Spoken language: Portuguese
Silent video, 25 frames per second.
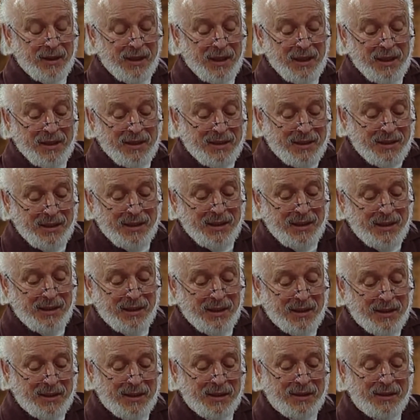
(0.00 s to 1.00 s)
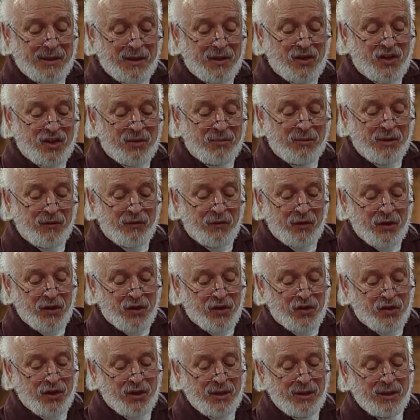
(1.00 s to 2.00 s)
Em seguida, a Santíssima
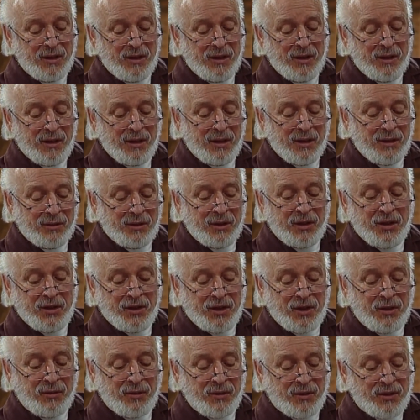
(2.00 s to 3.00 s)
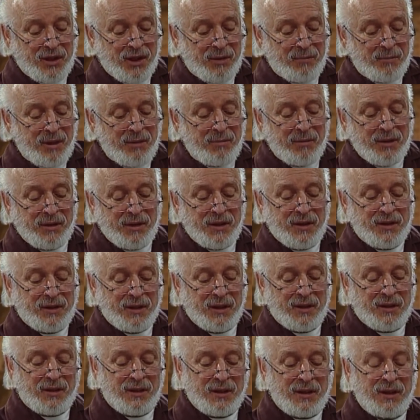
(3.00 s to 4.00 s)
Virgem, dirigindo-se a mim, me
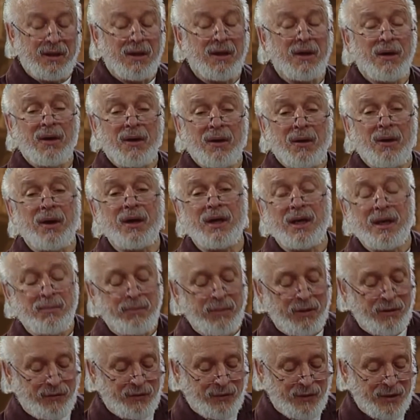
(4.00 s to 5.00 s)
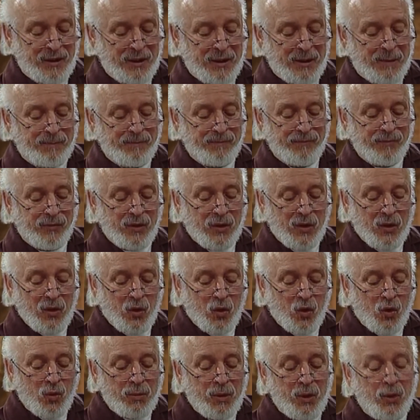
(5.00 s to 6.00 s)
disse assim: Olha, minha filha,
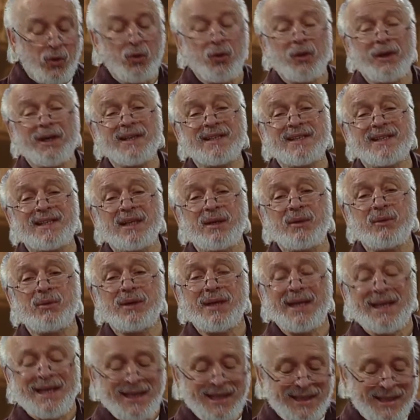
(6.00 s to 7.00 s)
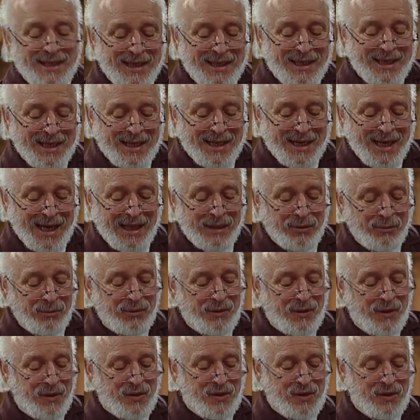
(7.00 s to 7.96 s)
o meu coração cercado de